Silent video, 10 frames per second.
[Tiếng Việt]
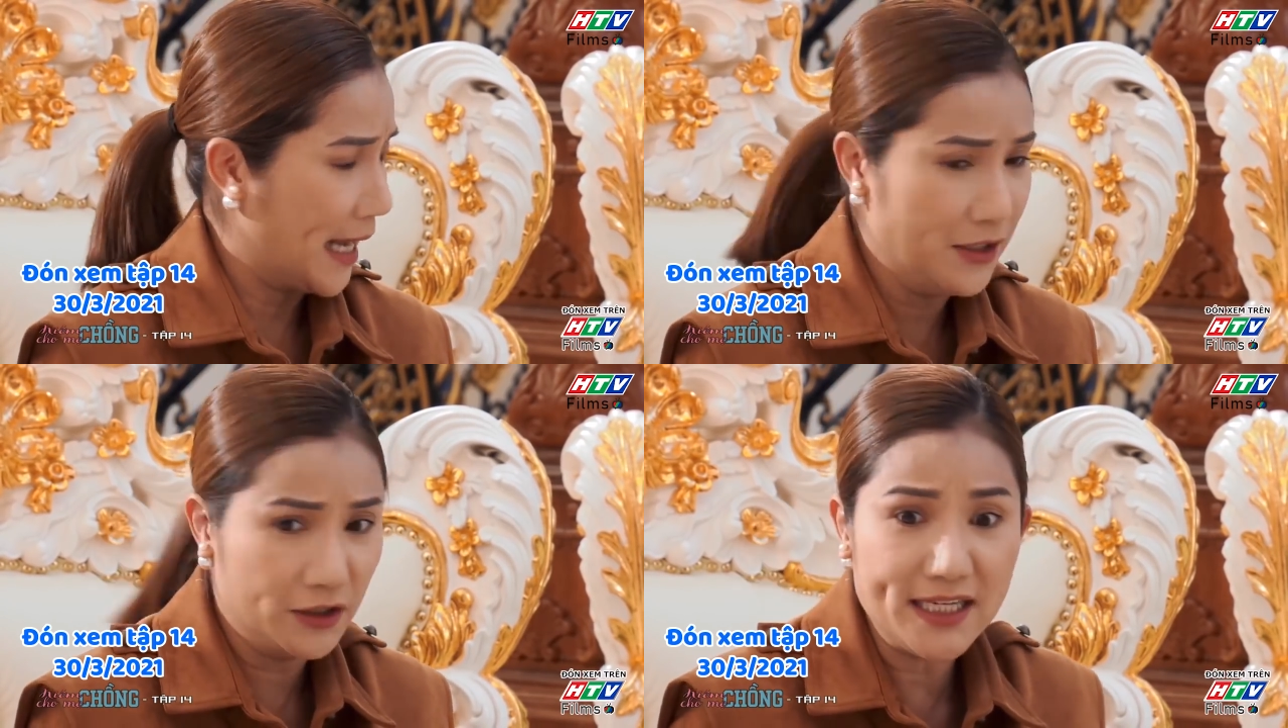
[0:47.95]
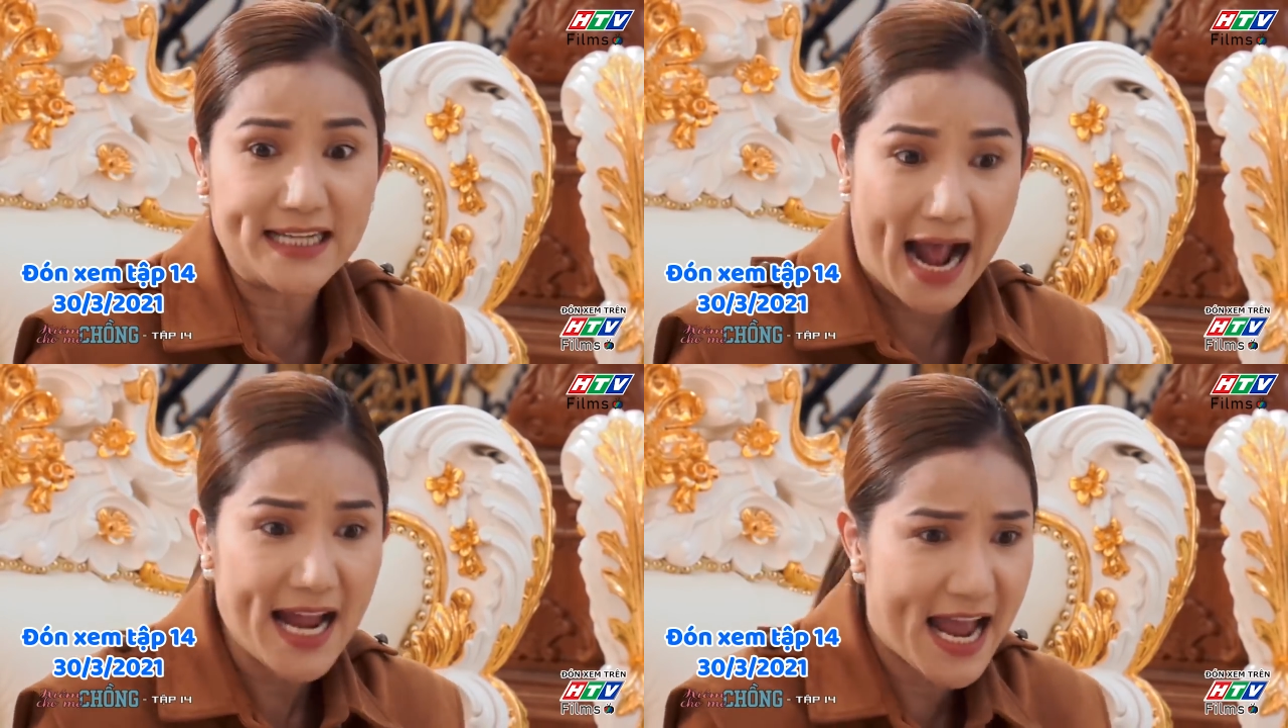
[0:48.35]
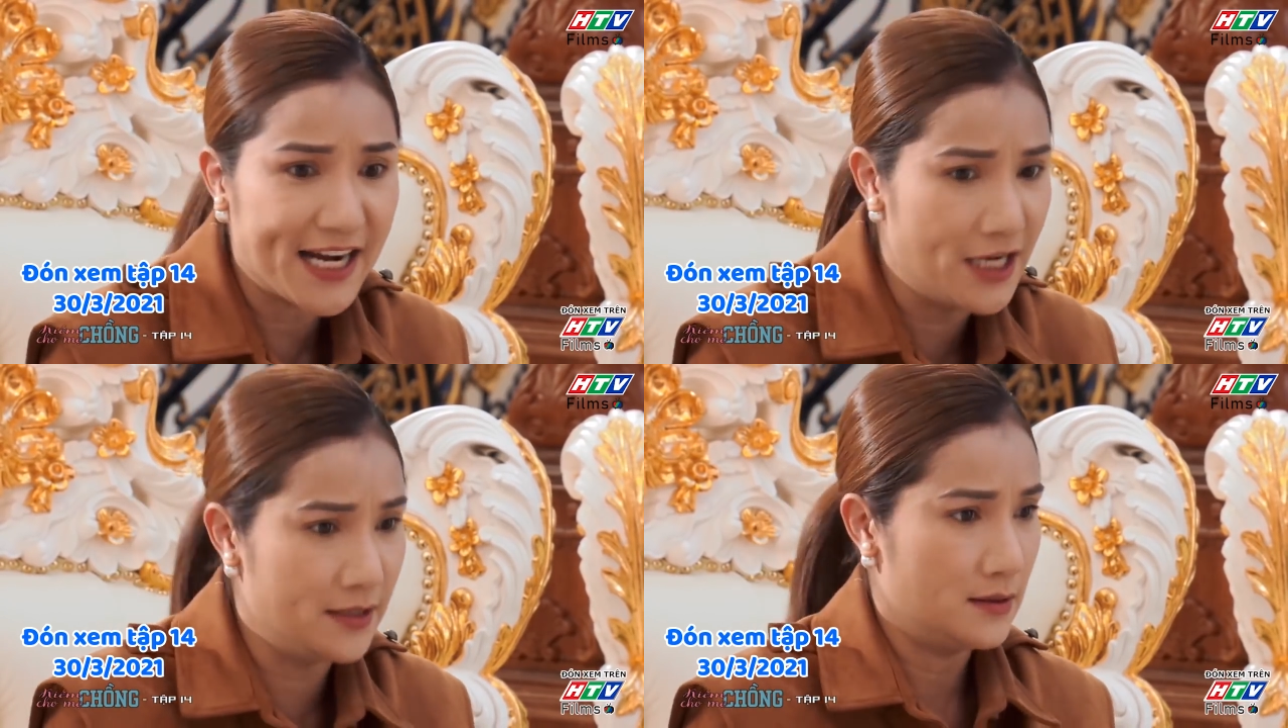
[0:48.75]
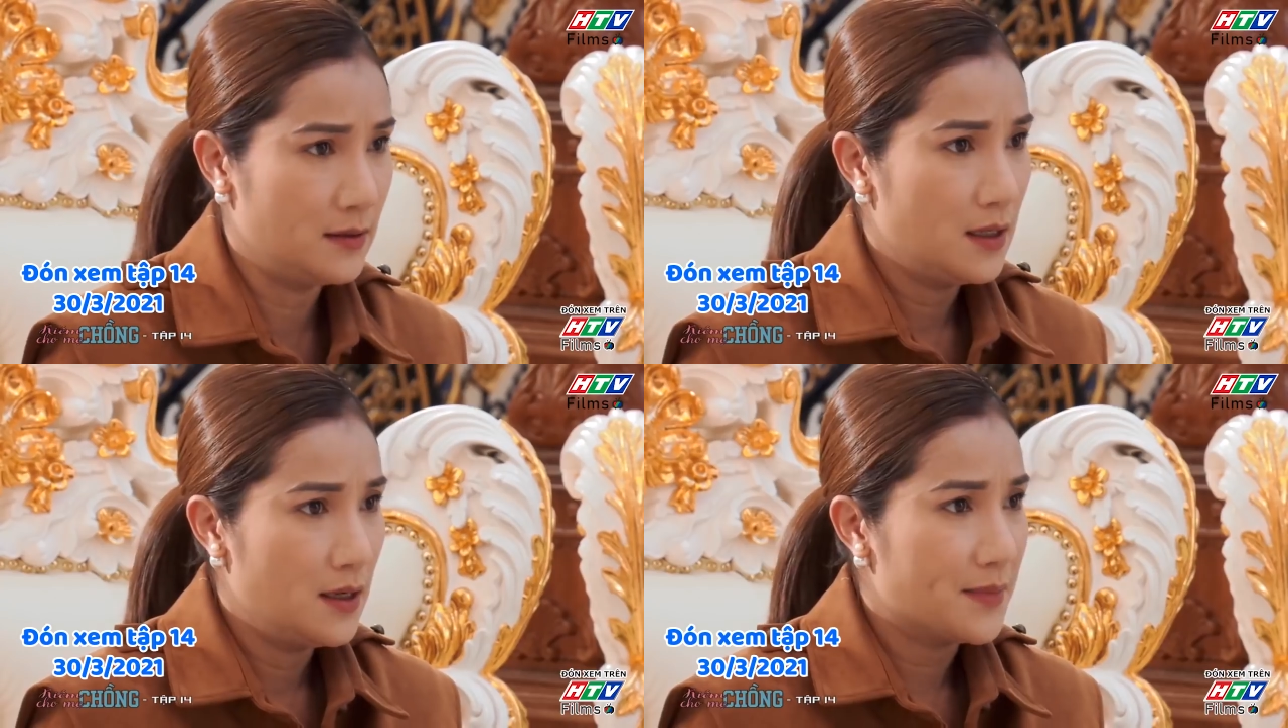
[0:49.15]
Ảnh hưởng đến cả gia đình
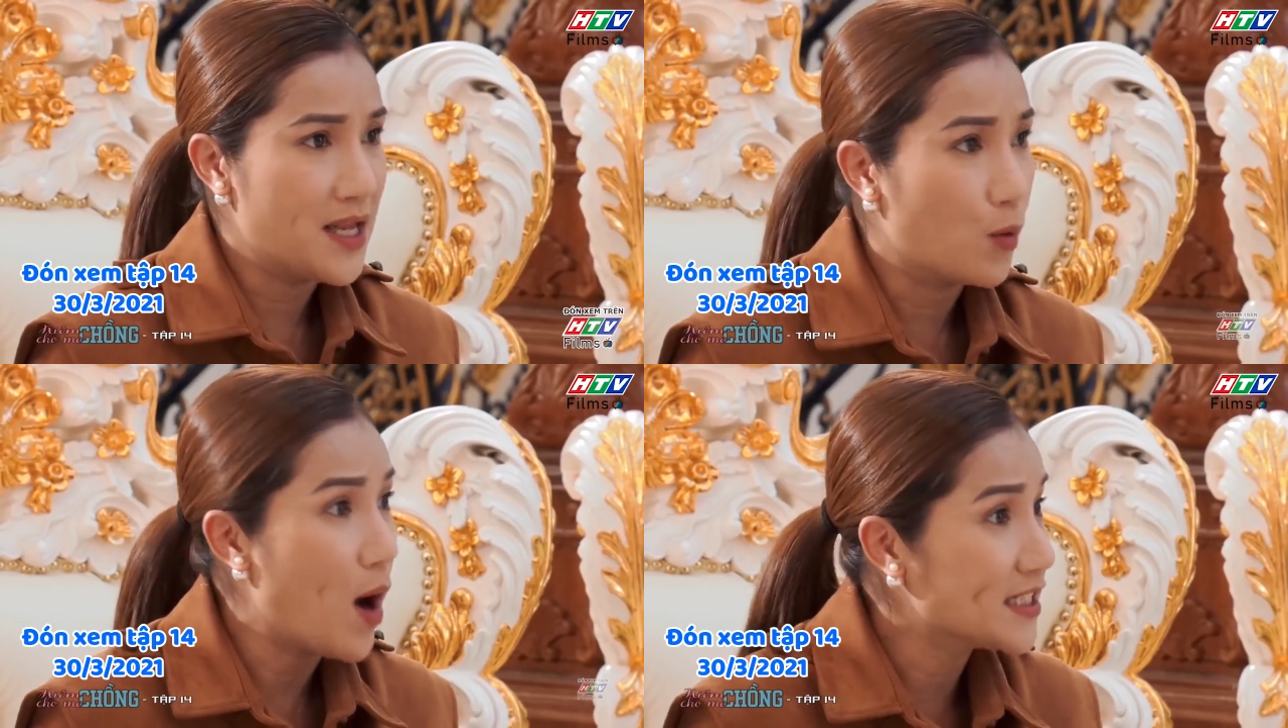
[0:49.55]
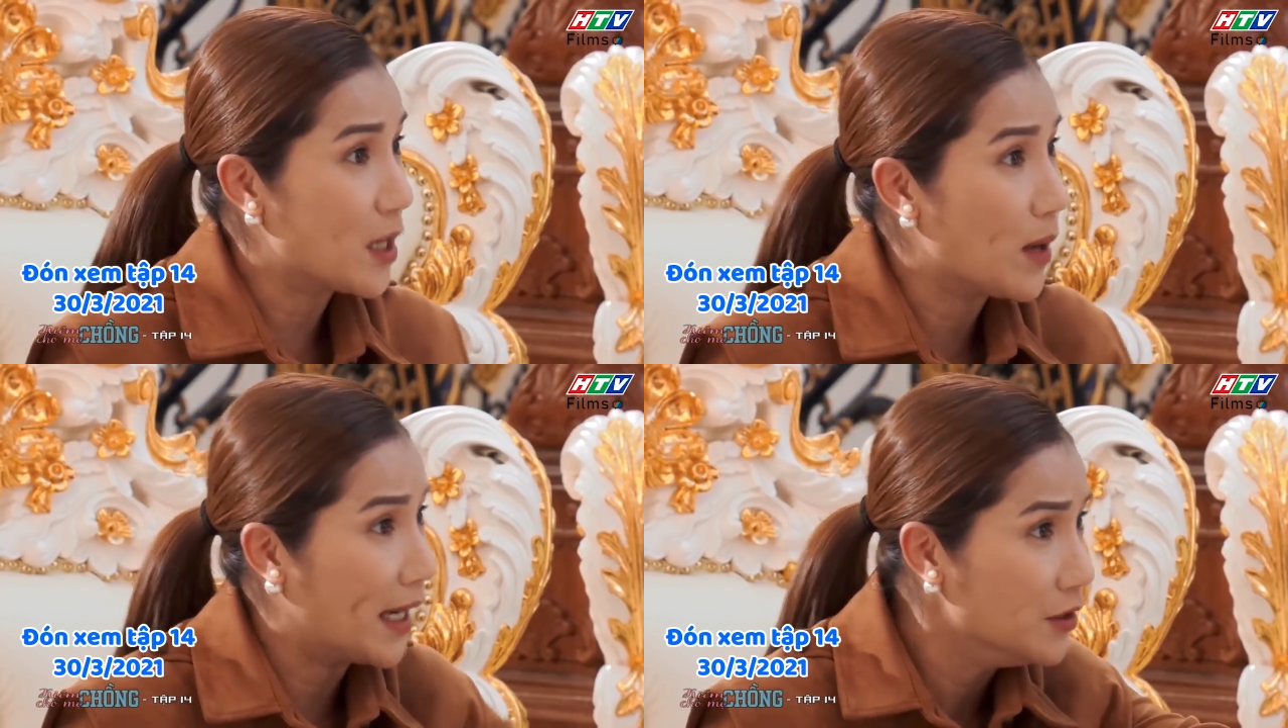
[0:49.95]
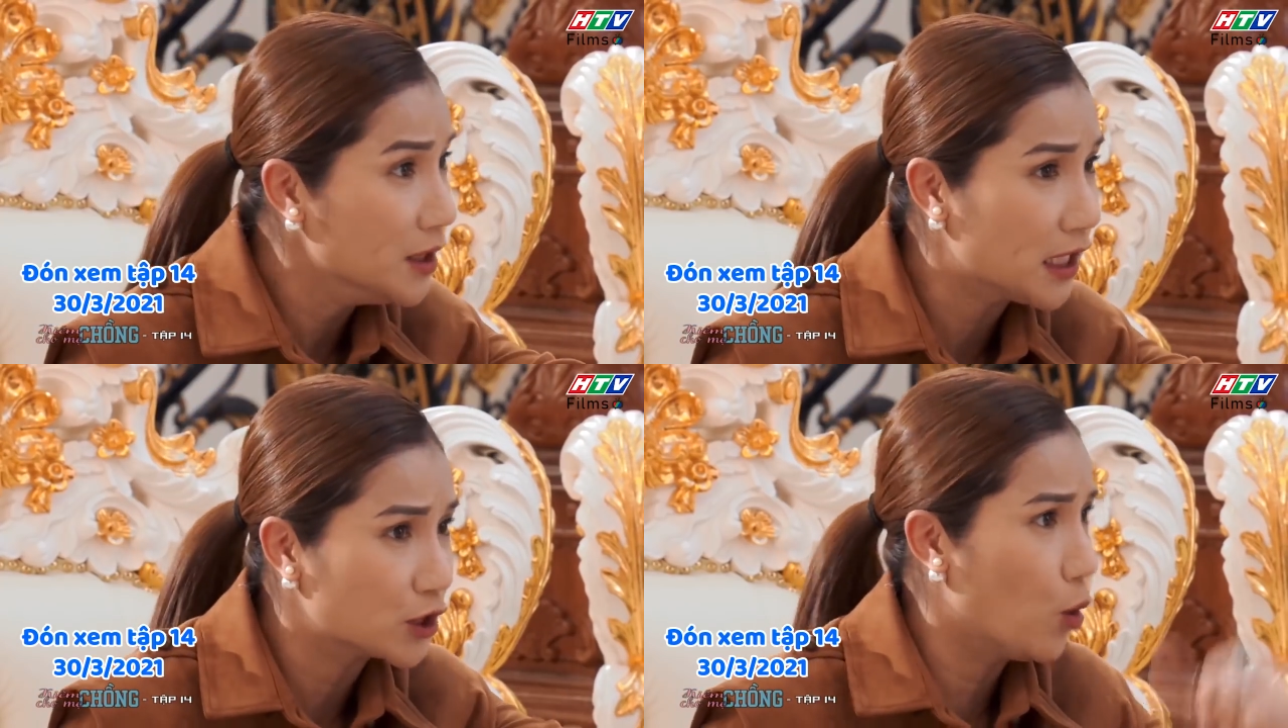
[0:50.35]
Bây giờ quan trọng là ảnh hưởng đến thằng